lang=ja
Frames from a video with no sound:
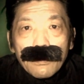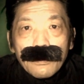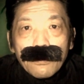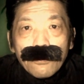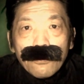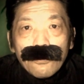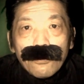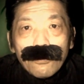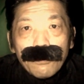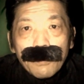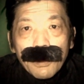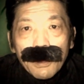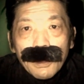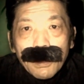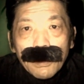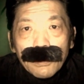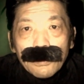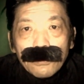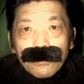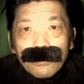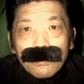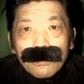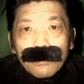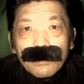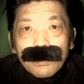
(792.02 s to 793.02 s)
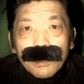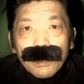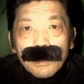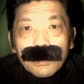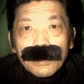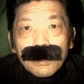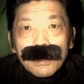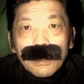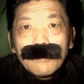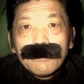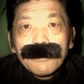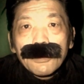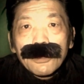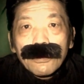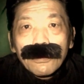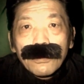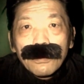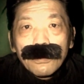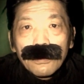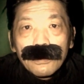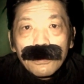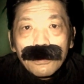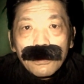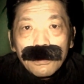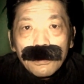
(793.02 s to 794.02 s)
お前一人暮らしやめ
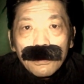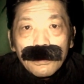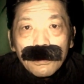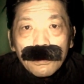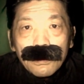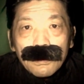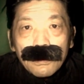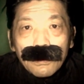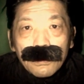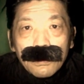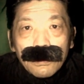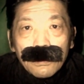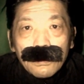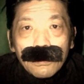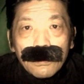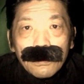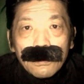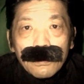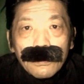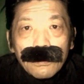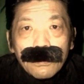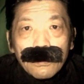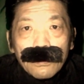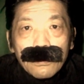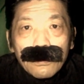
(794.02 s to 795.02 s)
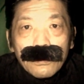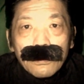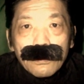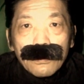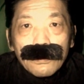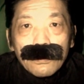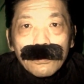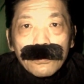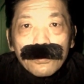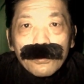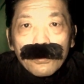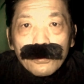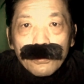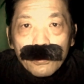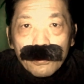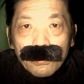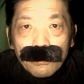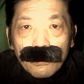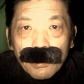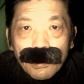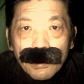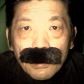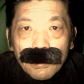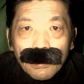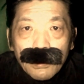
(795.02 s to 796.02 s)
ろ。そう
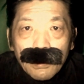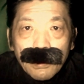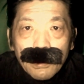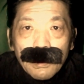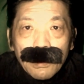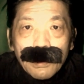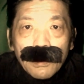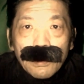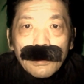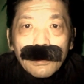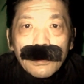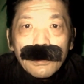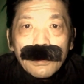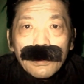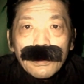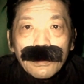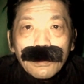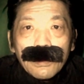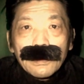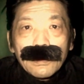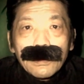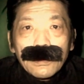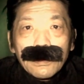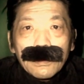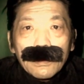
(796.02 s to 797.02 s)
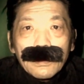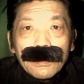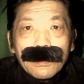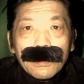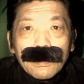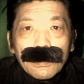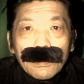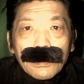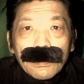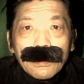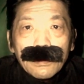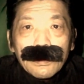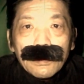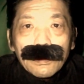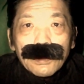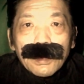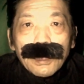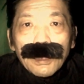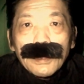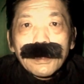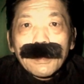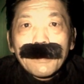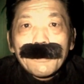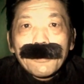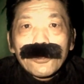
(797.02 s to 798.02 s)
言われて、
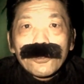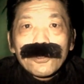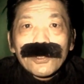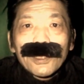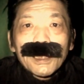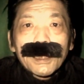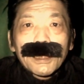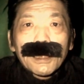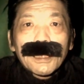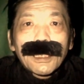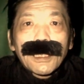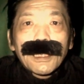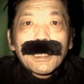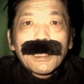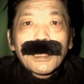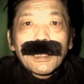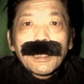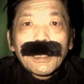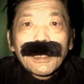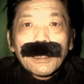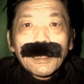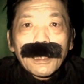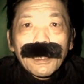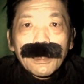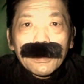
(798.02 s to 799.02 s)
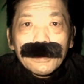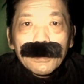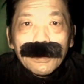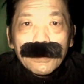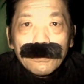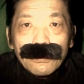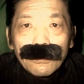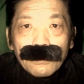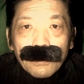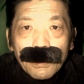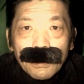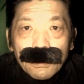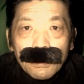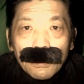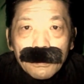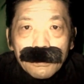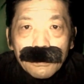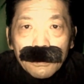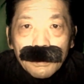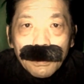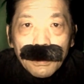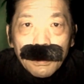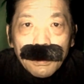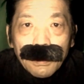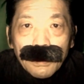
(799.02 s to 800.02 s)
埼玉の実家へ帰ったそうなんで
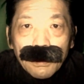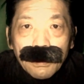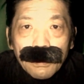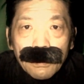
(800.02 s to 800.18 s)
すね。